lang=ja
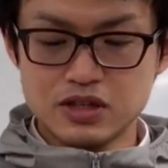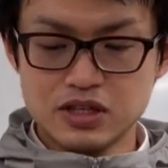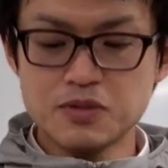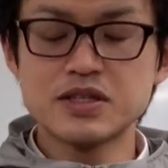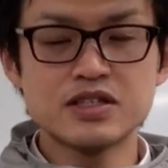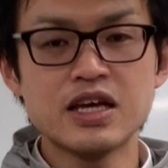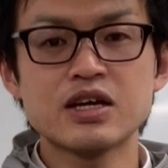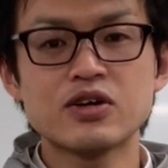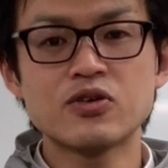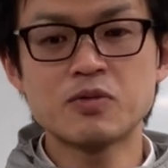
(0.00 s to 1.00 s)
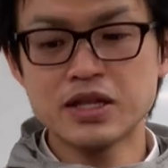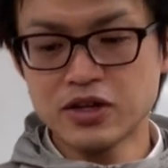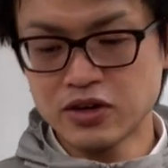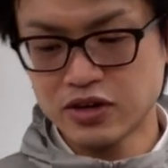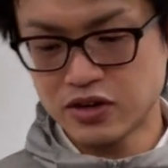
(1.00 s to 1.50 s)
ひとまずね、ここま
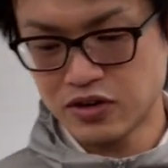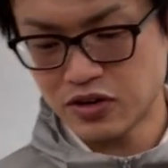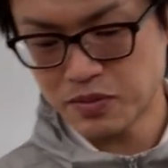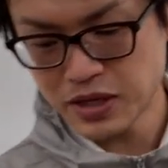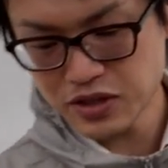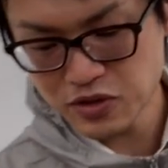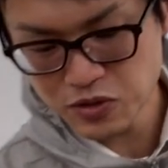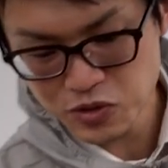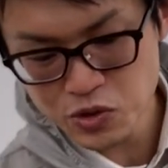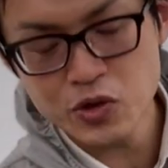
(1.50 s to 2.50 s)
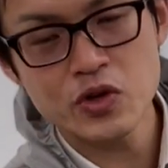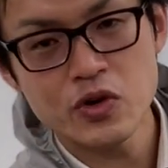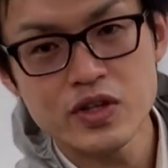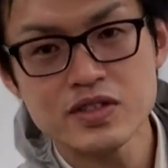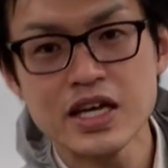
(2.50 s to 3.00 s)
での勉強の状
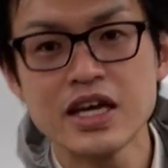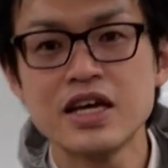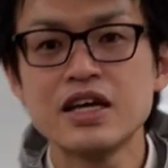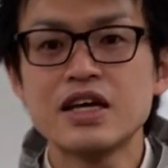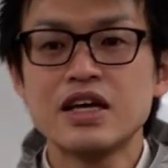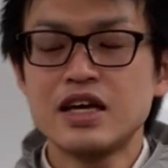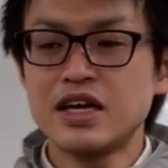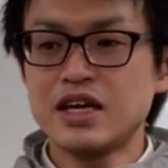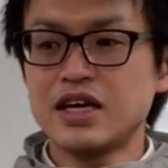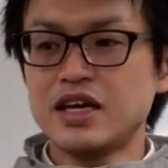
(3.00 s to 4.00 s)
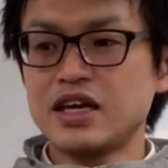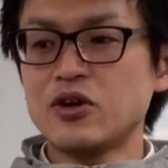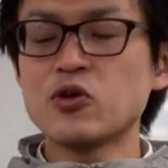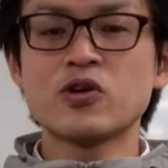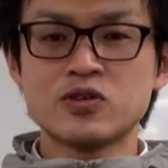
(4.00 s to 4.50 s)
況をですね、
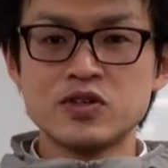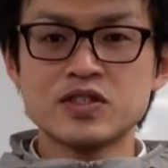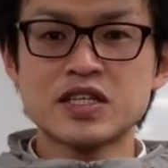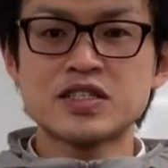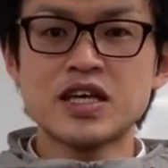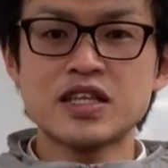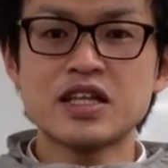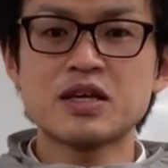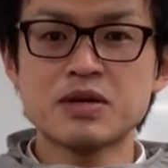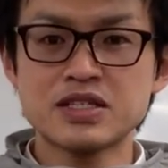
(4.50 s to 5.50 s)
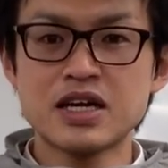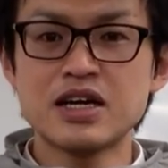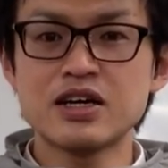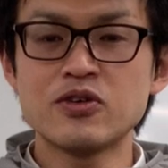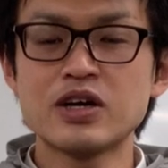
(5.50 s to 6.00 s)
えー、報告させていただきまし
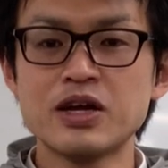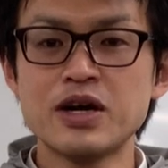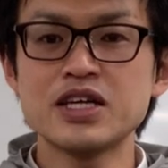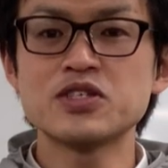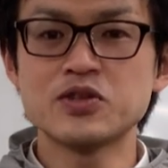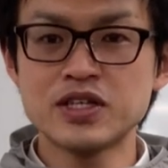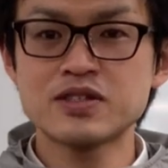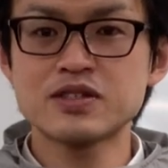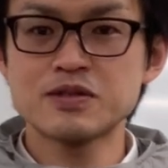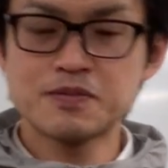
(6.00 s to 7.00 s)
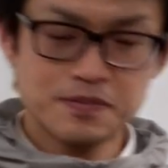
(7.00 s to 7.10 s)
た。今回は以上です。